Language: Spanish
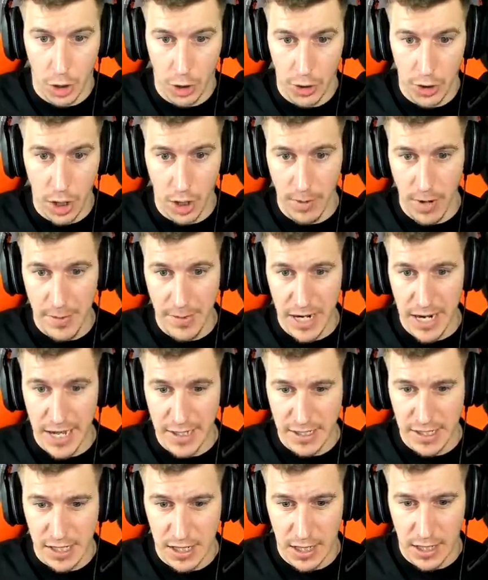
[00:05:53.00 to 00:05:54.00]
¡No me mires!
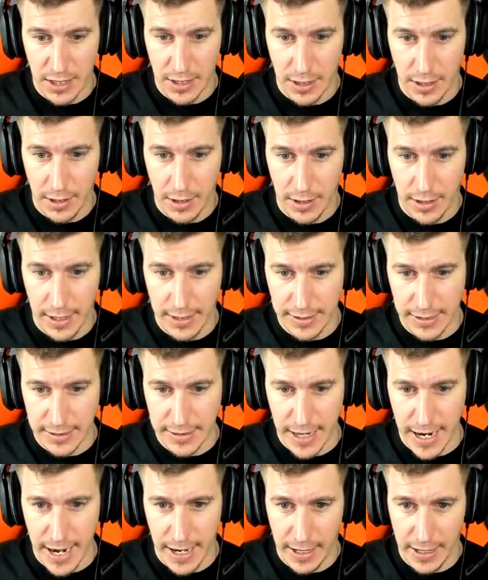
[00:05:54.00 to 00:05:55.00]

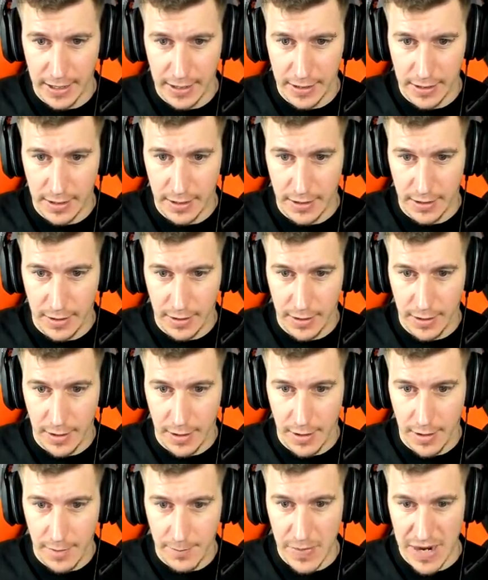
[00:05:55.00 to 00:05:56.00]
¡Quítate!
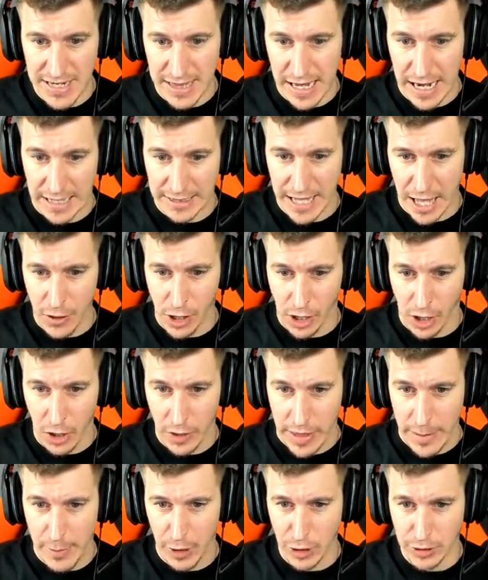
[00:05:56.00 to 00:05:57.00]
¡Me has delatado, hijo de
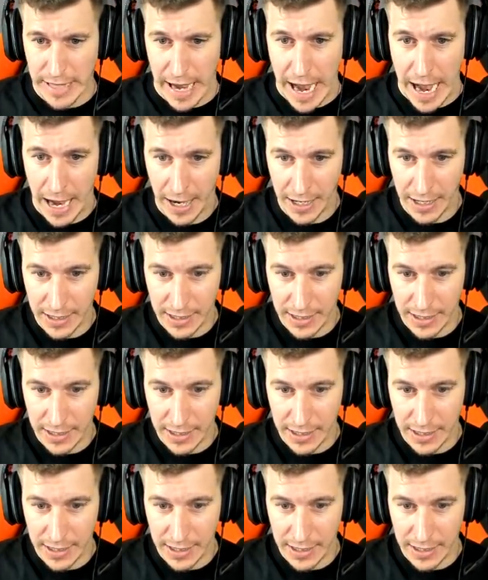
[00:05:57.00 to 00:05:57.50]
puta!